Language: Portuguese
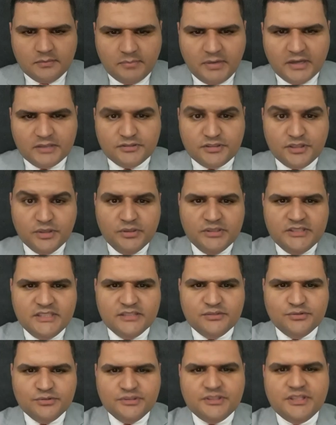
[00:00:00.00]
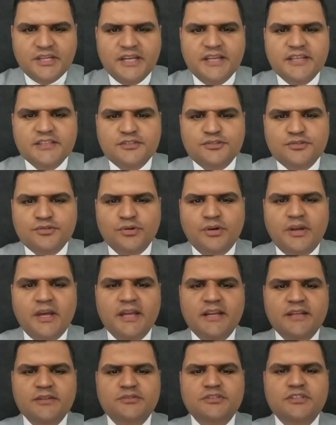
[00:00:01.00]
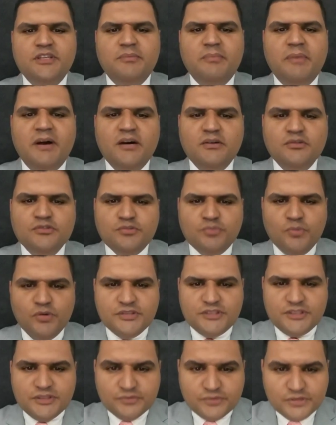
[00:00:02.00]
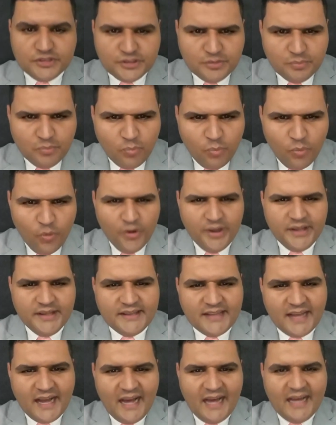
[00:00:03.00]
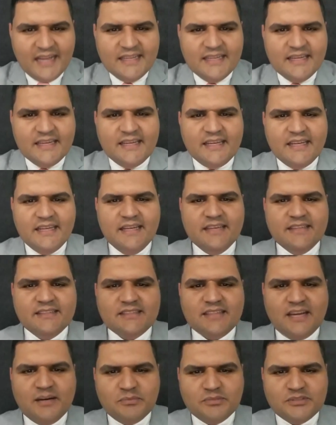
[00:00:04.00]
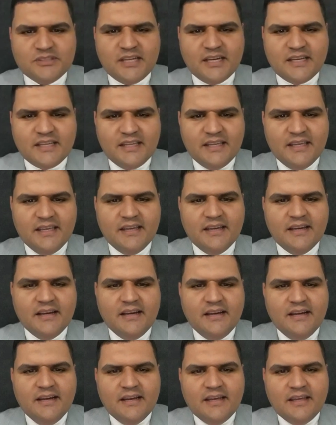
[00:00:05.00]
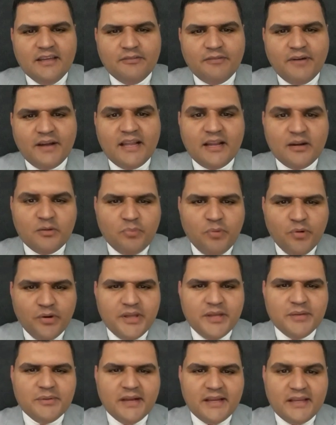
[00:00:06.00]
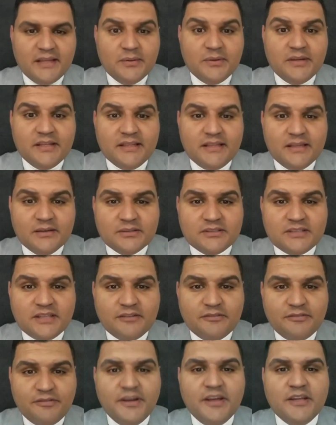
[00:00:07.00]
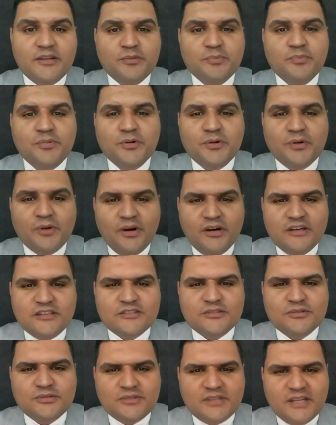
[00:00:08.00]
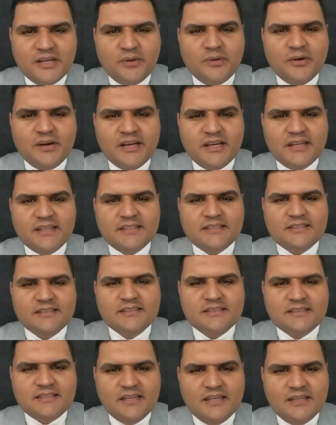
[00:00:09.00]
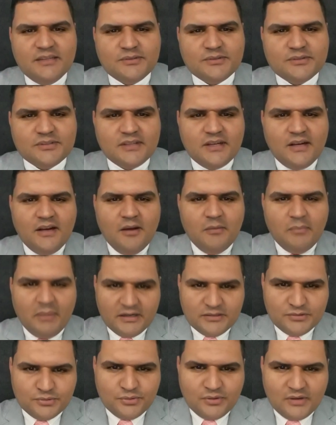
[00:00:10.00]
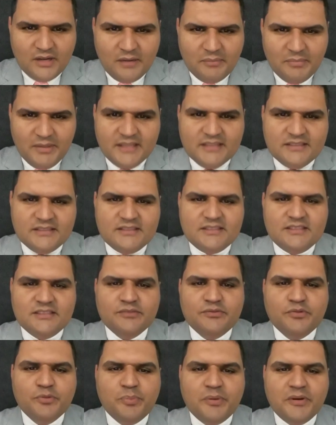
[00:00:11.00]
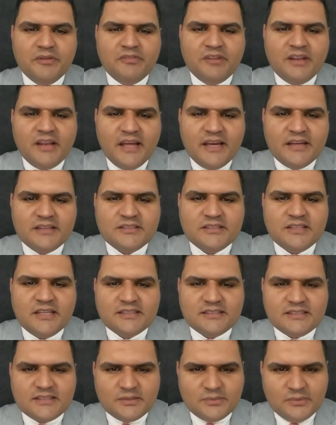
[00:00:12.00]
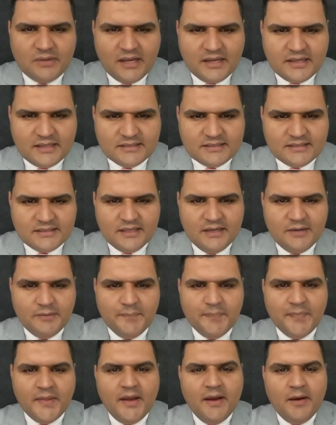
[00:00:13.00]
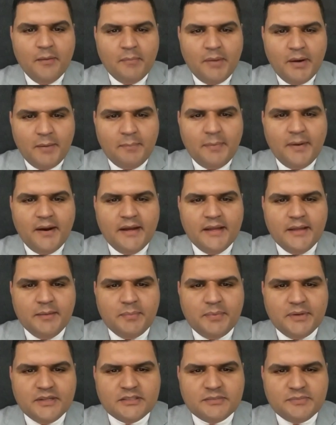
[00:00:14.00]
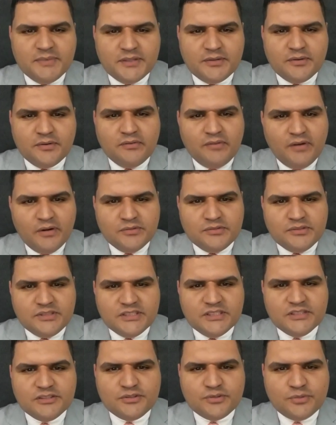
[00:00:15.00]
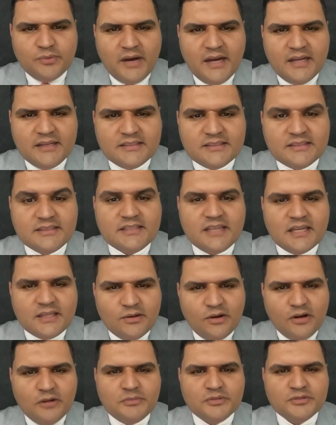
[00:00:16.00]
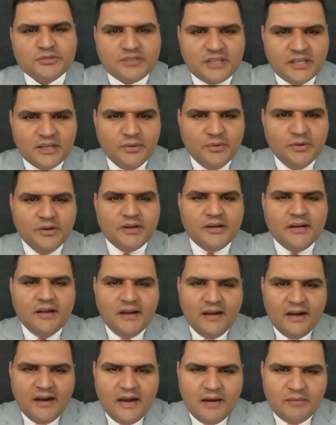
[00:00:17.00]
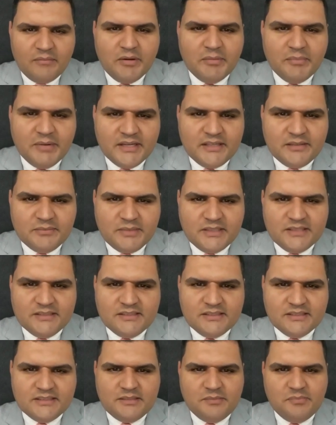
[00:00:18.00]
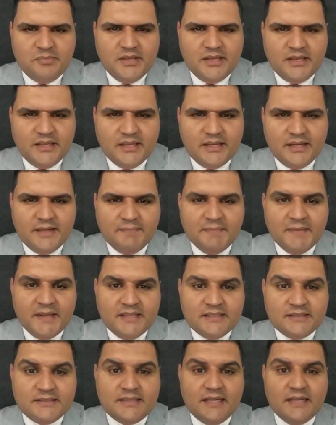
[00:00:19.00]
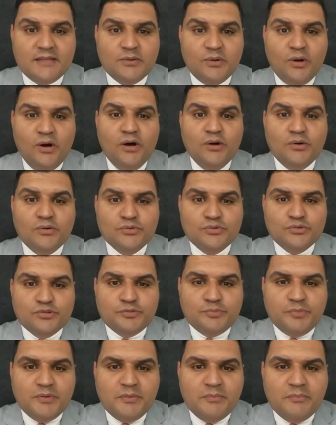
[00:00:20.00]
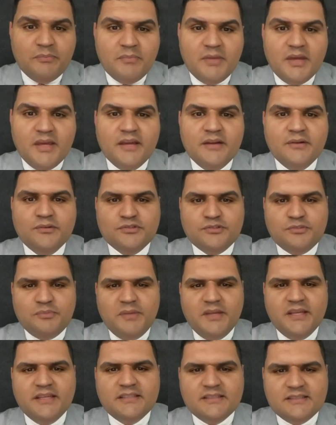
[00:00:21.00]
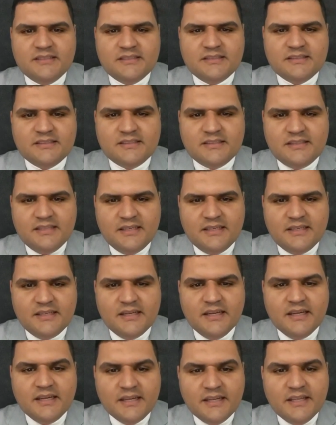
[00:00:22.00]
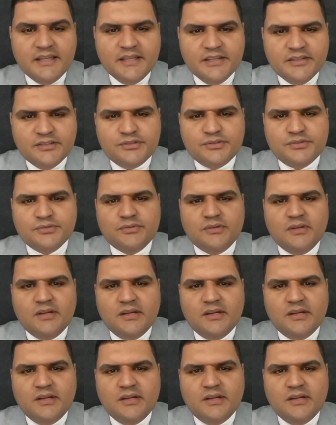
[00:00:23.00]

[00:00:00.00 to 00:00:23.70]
Pai do Senhor Jesus Cristo, queridos irmãos, motivo de muita alegria estarmos aqui e falar um pouquinho daquilo que Deus tem feito por nós no decorrer desses anos. Particularmente tive o privilégio de nascer no lar cristão, papai presbítero Valdir Soares, que já dorme no Senhor, a mamãe irmã Dirce Pereira, já logo nos primeiros meses de início